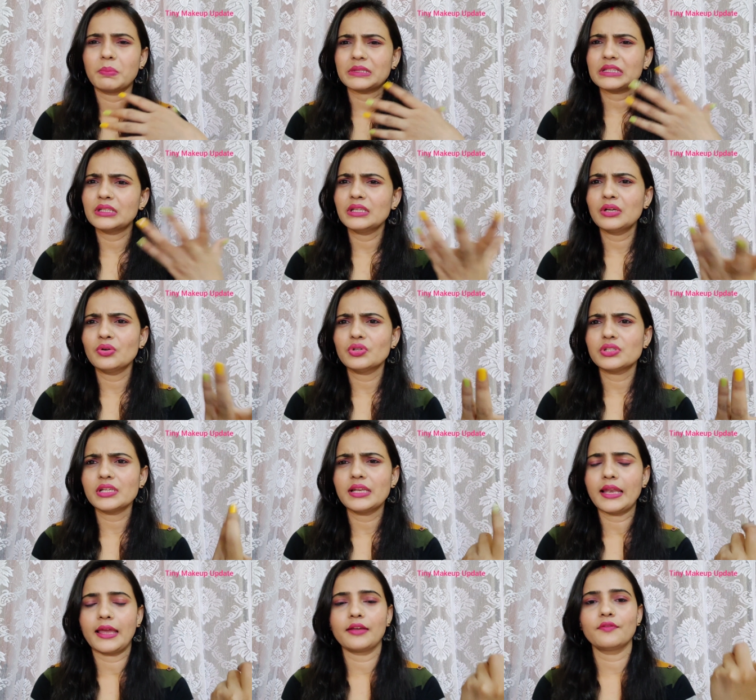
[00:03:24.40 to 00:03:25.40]
पता नहीं कौन
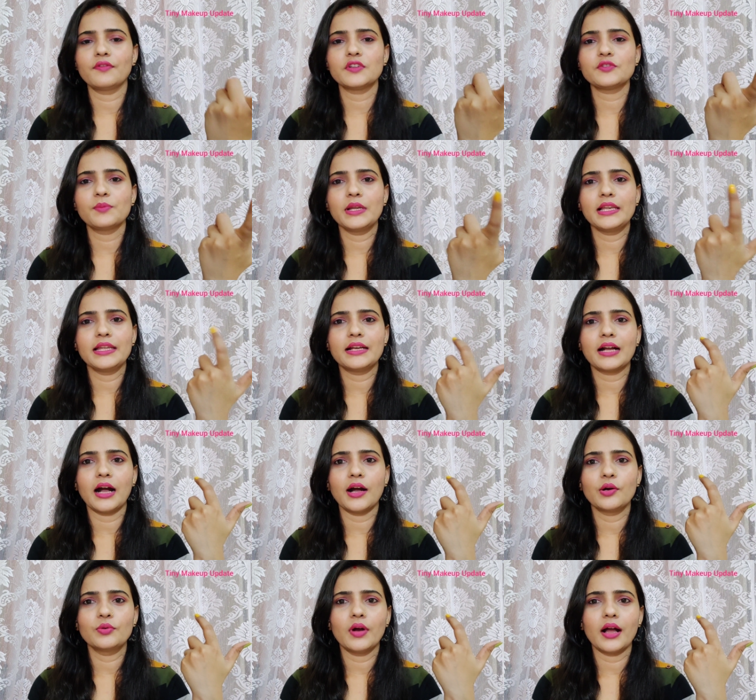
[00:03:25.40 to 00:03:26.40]
सी लैंग्वेज में
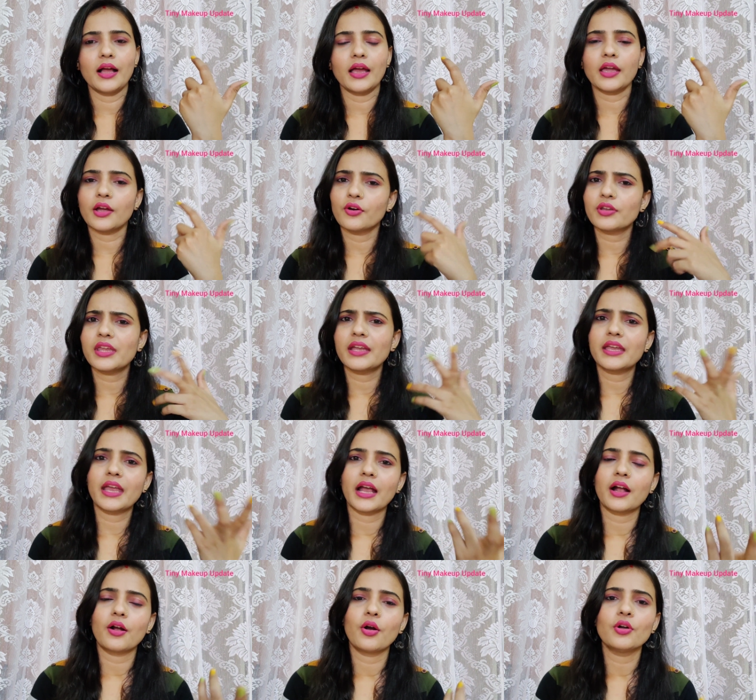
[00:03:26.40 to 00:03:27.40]
लिखा हुआ है और
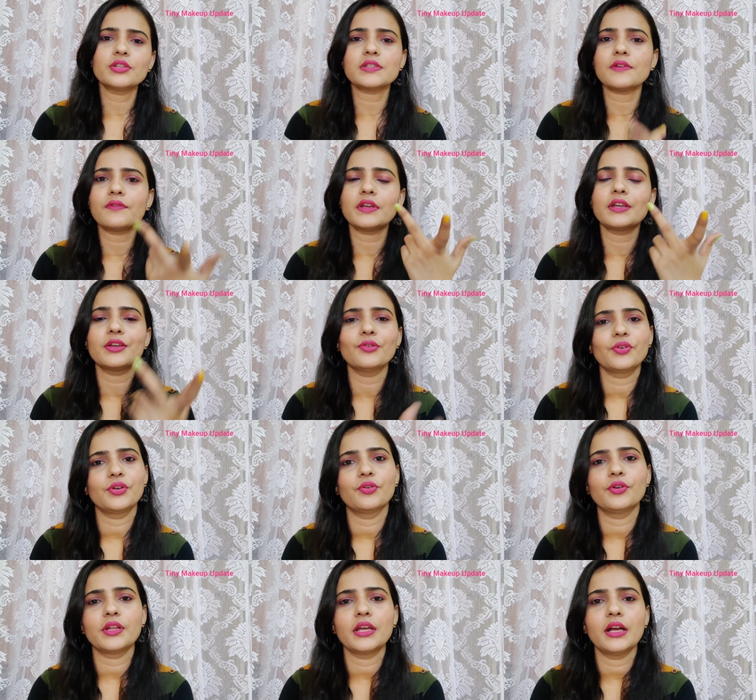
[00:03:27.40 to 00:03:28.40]
ये कौन सा वीडियो
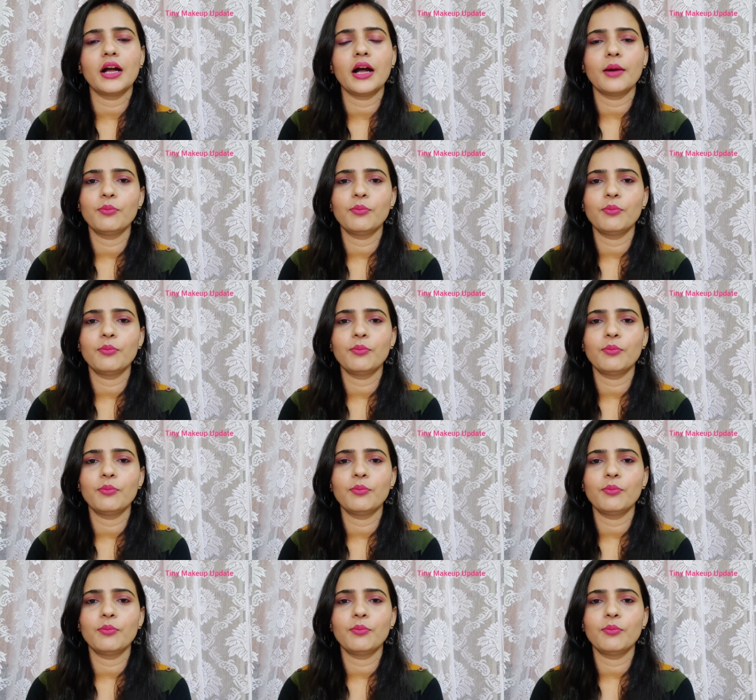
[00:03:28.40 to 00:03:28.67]
इन्होंने